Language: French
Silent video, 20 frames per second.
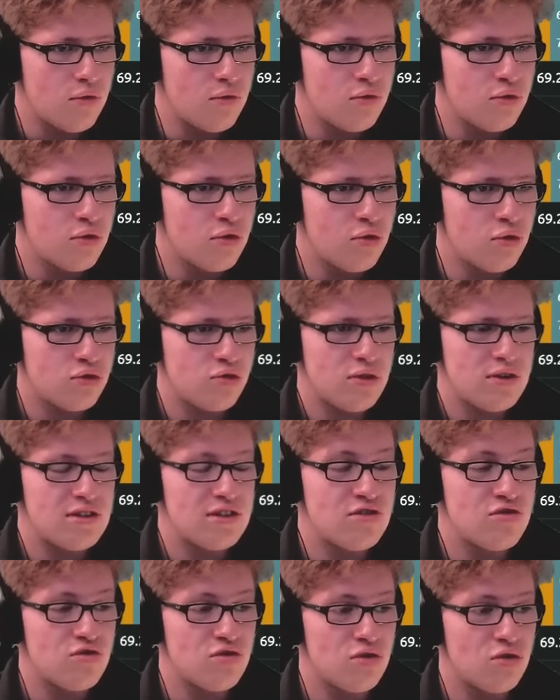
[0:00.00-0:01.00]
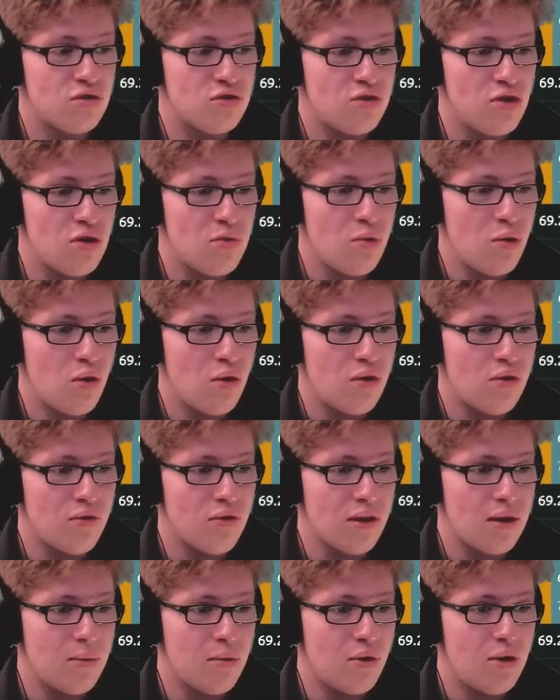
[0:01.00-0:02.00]
vu qu'on choisit seulement
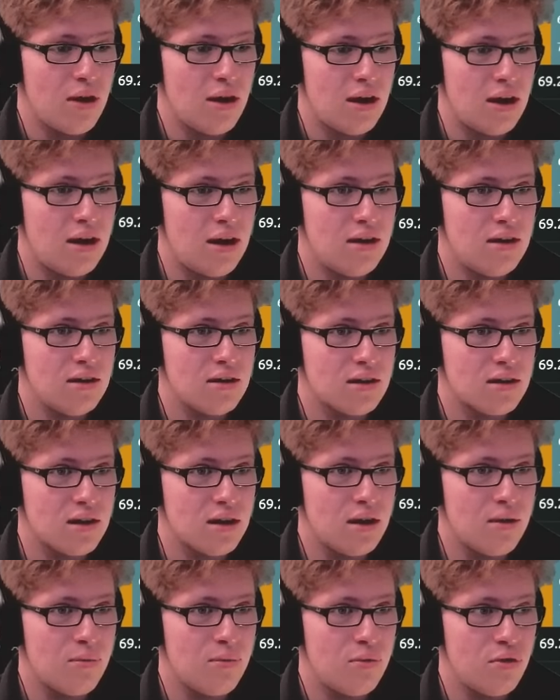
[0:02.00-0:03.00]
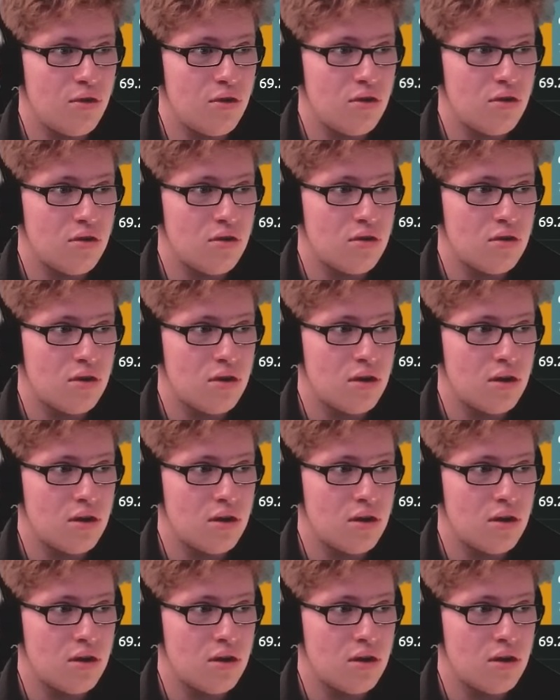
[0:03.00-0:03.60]
vraiment un grimpeur,